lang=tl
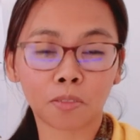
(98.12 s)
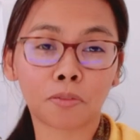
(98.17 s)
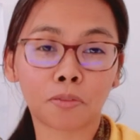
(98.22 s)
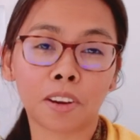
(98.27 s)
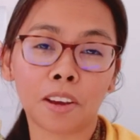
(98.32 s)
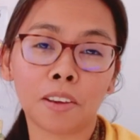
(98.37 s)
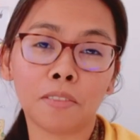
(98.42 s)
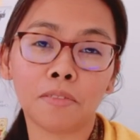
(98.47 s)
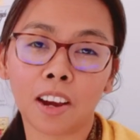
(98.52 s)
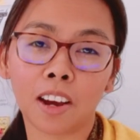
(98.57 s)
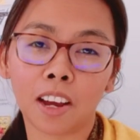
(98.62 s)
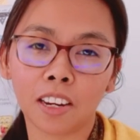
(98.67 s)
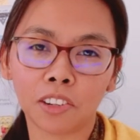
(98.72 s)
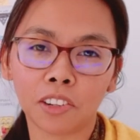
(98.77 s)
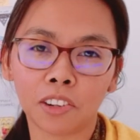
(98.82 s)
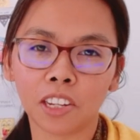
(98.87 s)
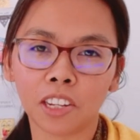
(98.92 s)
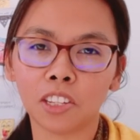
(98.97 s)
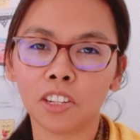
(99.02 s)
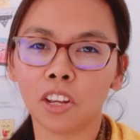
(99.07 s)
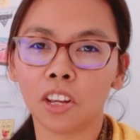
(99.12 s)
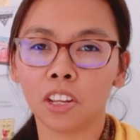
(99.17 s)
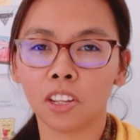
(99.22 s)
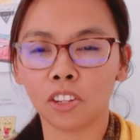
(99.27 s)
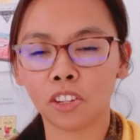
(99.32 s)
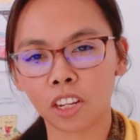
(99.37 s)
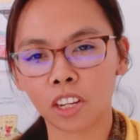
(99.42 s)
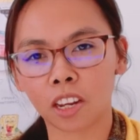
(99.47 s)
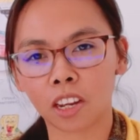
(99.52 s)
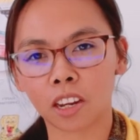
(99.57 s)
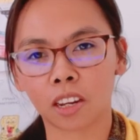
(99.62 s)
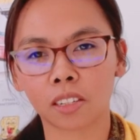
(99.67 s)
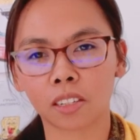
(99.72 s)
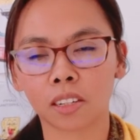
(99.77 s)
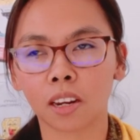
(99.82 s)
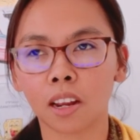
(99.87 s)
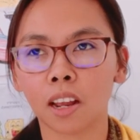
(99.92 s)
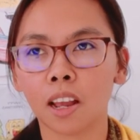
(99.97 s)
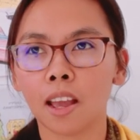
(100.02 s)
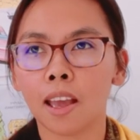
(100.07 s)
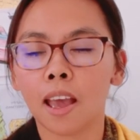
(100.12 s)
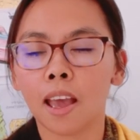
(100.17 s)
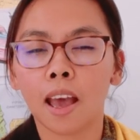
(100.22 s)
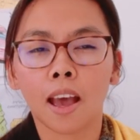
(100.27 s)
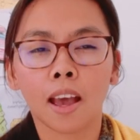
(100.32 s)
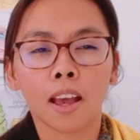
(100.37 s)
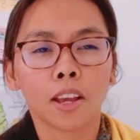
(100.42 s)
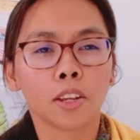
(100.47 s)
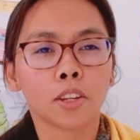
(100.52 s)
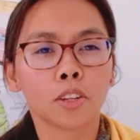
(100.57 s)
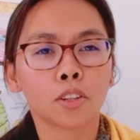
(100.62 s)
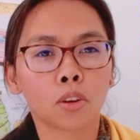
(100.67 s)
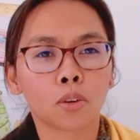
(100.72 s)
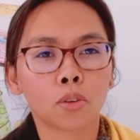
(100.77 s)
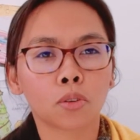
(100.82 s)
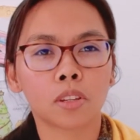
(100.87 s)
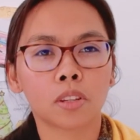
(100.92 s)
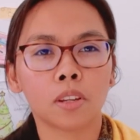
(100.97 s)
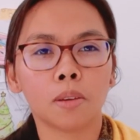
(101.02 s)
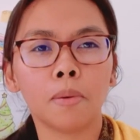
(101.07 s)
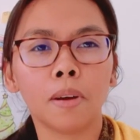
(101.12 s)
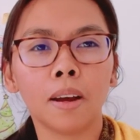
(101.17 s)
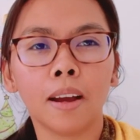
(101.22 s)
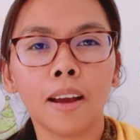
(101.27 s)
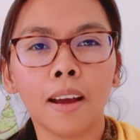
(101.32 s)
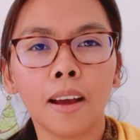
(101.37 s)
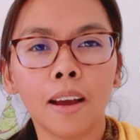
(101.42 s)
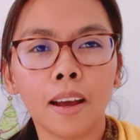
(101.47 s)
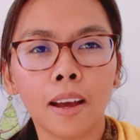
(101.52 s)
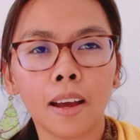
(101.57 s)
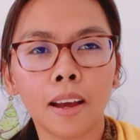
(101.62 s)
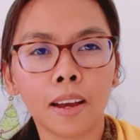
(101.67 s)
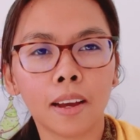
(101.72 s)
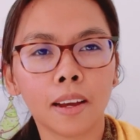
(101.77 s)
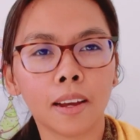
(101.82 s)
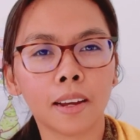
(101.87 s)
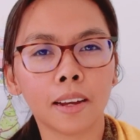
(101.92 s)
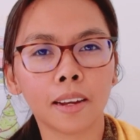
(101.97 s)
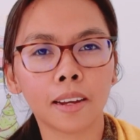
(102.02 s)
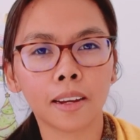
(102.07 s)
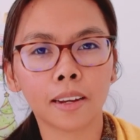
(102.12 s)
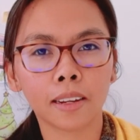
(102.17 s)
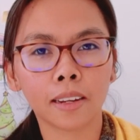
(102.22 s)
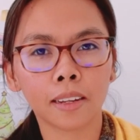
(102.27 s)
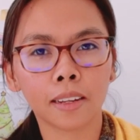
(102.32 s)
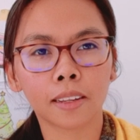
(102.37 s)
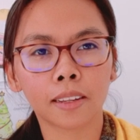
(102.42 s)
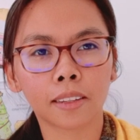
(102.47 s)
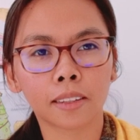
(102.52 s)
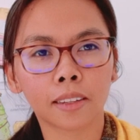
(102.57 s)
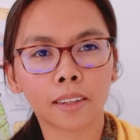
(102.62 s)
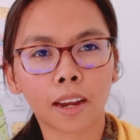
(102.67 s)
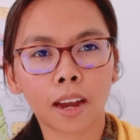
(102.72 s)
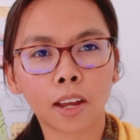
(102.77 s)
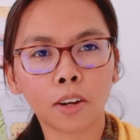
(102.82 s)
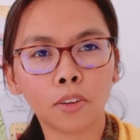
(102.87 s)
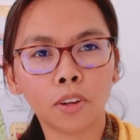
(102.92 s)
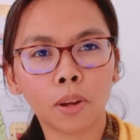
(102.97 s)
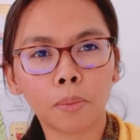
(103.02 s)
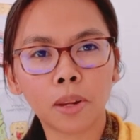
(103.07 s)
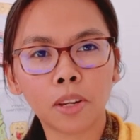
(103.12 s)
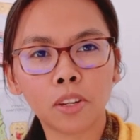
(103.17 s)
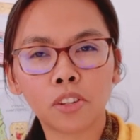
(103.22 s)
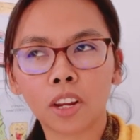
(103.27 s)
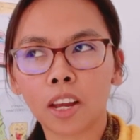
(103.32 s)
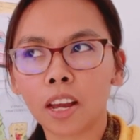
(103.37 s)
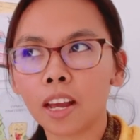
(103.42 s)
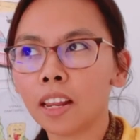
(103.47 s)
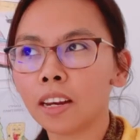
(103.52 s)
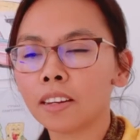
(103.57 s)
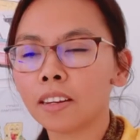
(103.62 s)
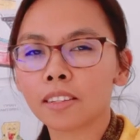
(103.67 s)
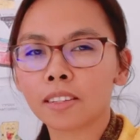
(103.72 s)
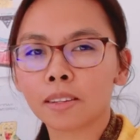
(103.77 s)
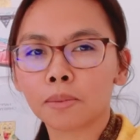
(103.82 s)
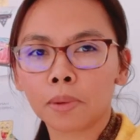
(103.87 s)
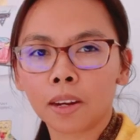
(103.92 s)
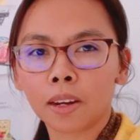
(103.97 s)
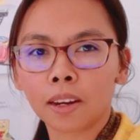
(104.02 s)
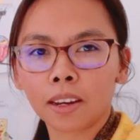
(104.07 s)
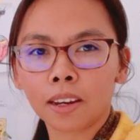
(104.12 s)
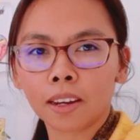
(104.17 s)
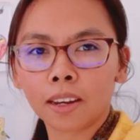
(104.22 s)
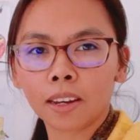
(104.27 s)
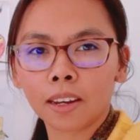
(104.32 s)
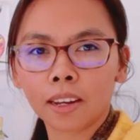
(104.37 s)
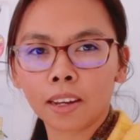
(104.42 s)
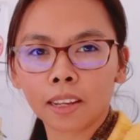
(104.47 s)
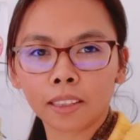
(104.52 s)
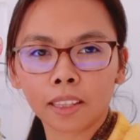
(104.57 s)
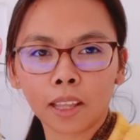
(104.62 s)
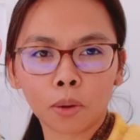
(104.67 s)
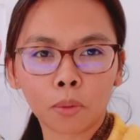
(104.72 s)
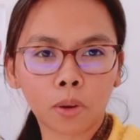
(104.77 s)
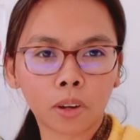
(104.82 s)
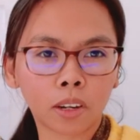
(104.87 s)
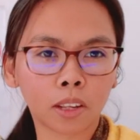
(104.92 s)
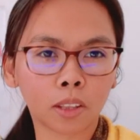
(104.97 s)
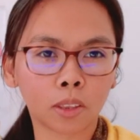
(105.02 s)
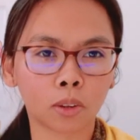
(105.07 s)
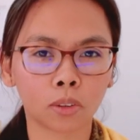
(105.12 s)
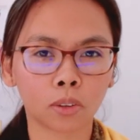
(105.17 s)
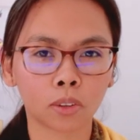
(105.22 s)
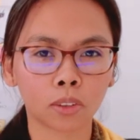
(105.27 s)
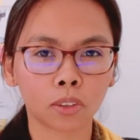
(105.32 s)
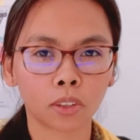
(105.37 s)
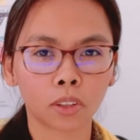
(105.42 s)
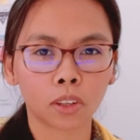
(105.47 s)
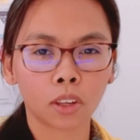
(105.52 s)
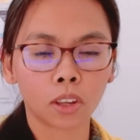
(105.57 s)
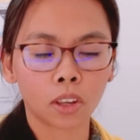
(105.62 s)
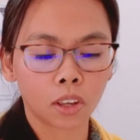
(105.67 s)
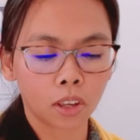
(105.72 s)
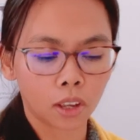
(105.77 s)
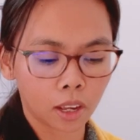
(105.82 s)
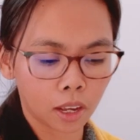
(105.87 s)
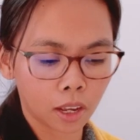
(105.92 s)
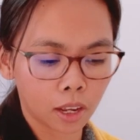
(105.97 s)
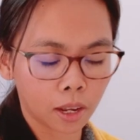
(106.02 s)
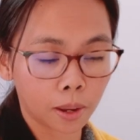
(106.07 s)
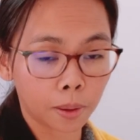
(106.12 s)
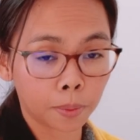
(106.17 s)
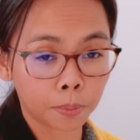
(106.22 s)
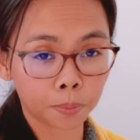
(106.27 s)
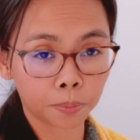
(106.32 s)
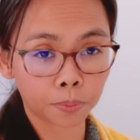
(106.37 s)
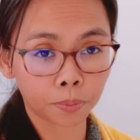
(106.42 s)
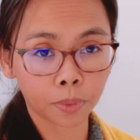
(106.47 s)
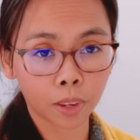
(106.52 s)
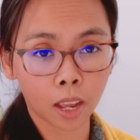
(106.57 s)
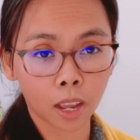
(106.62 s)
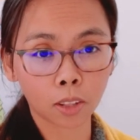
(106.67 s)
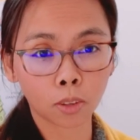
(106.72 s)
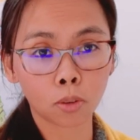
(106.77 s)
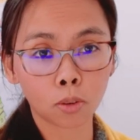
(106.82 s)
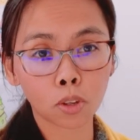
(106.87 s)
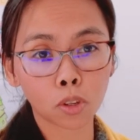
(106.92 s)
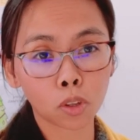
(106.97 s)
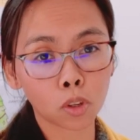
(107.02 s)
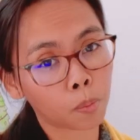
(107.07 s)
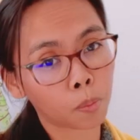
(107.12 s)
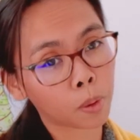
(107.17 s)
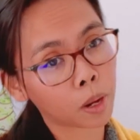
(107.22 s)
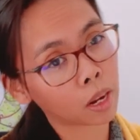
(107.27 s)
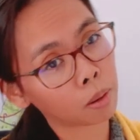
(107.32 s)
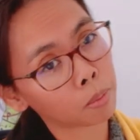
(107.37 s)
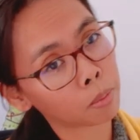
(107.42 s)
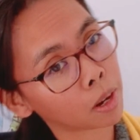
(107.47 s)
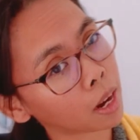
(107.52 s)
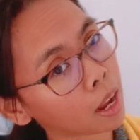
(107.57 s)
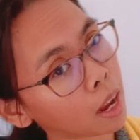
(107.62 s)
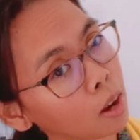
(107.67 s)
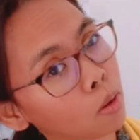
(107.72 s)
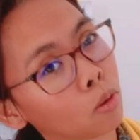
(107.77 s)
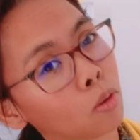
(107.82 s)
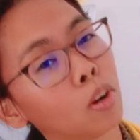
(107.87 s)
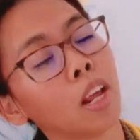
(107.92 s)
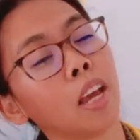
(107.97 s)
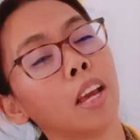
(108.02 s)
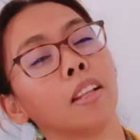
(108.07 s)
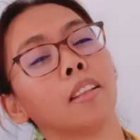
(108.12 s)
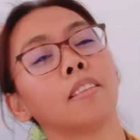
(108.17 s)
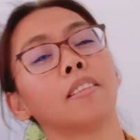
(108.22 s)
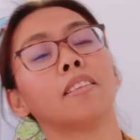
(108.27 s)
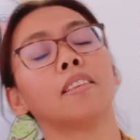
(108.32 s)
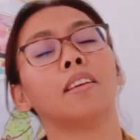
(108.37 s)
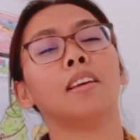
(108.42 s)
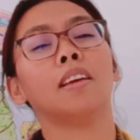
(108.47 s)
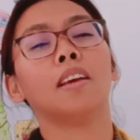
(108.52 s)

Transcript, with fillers: 500 Gcash. So, sa mga ano naman dyan, sa mga tawag nito, um, at gusto nyo pa rin manalo ulit